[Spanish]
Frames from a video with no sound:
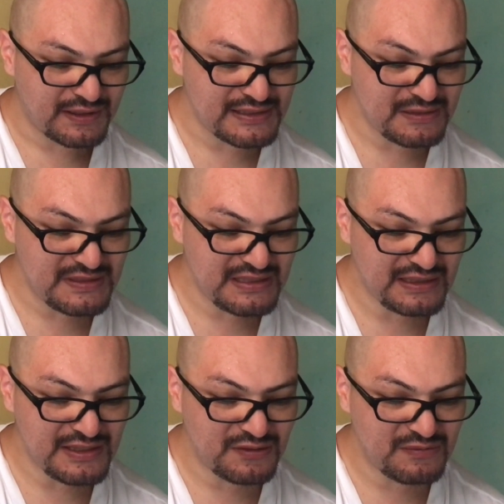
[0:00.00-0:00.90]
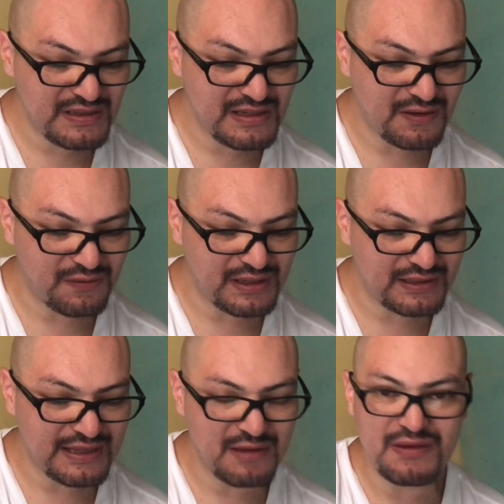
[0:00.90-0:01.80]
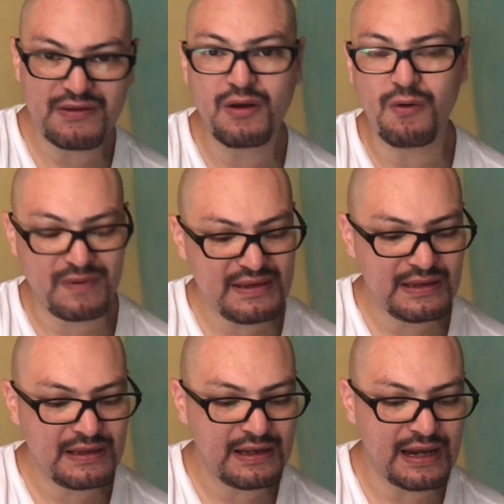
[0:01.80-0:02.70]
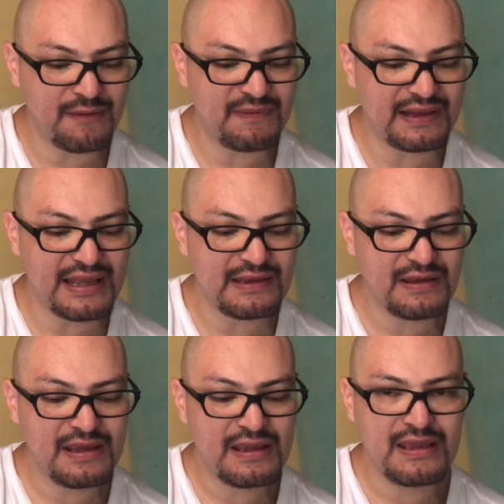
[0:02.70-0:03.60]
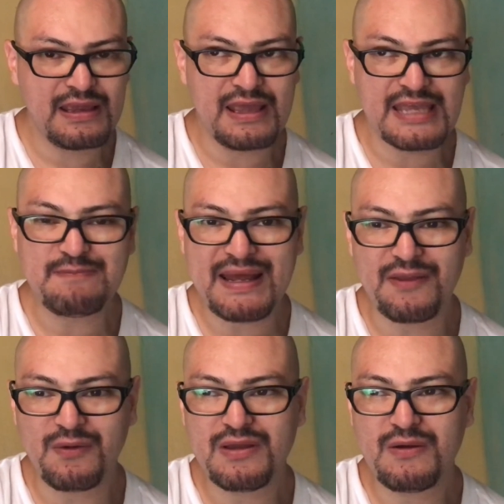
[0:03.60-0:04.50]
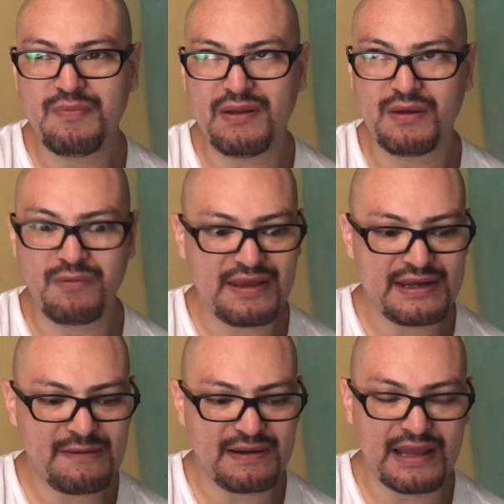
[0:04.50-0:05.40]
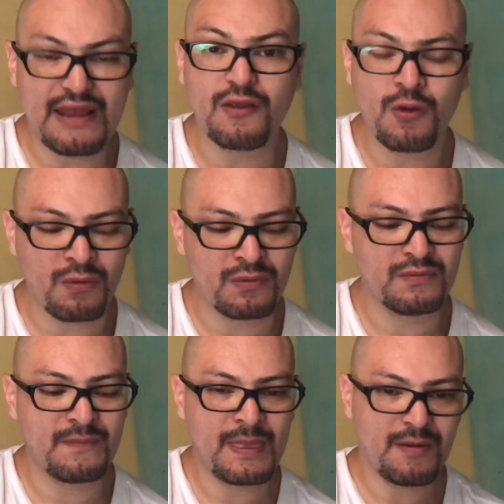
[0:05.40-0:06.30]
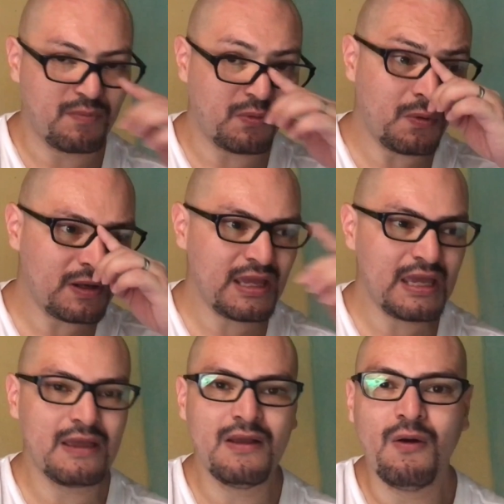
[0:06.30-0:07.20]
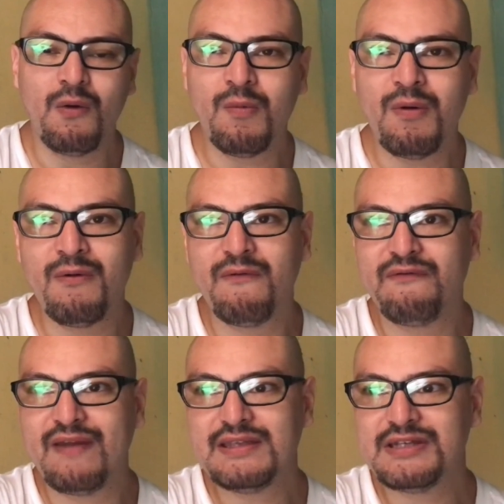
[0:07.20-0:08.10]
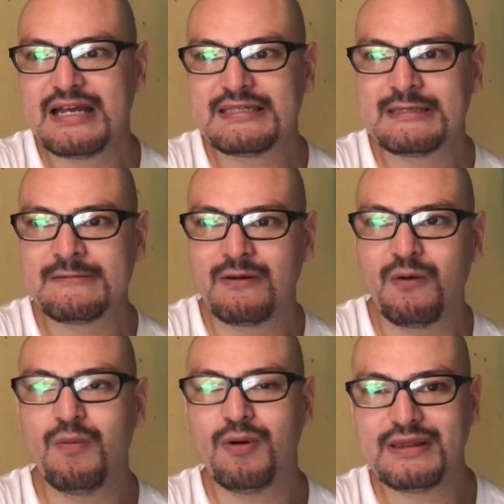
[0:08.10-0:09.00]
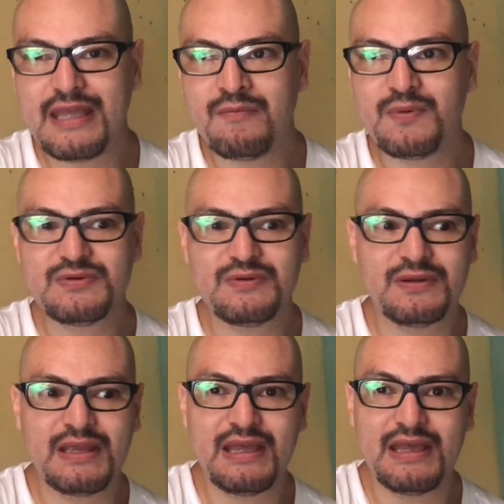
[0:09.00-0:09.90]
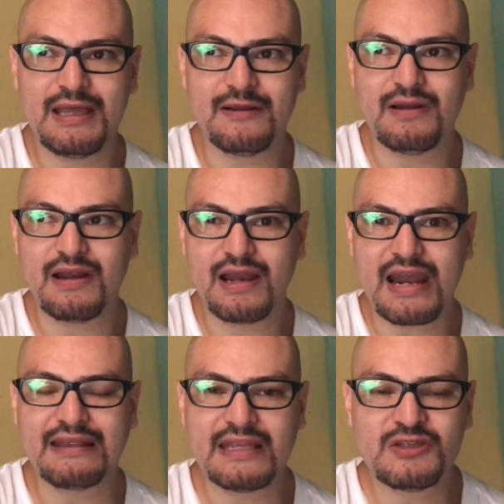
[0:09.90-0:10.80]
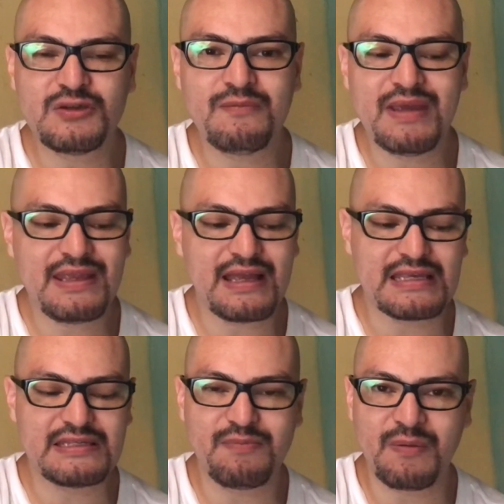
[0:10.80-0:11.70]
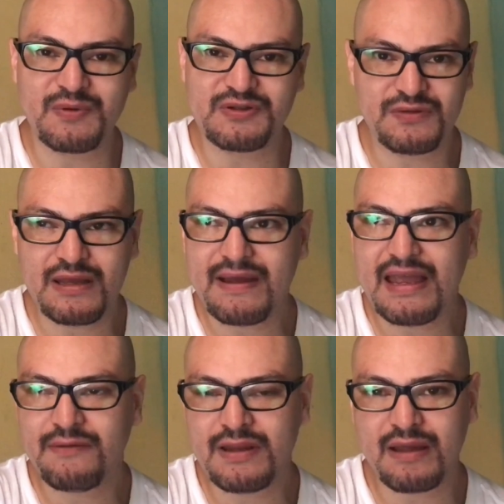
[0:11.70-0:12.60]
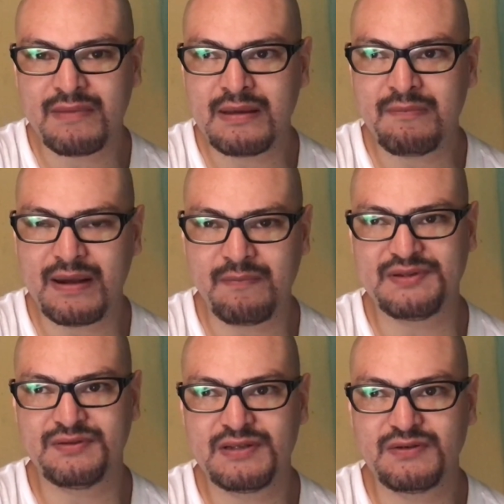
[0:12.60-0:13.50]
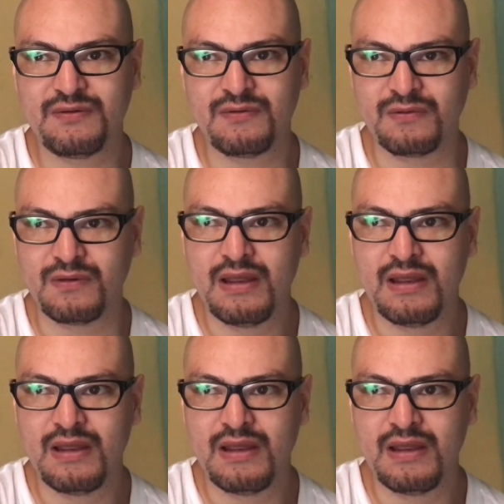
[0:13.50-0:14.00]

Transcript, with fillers: ¿Recibiste atención médica correcta debido al COVID? La verdad, es paradójico, pero te voy a dar la verdad, no. Porque hubo fechas, hubo tiempos donde la atención médica que se proporcionaba era únicamente para personas con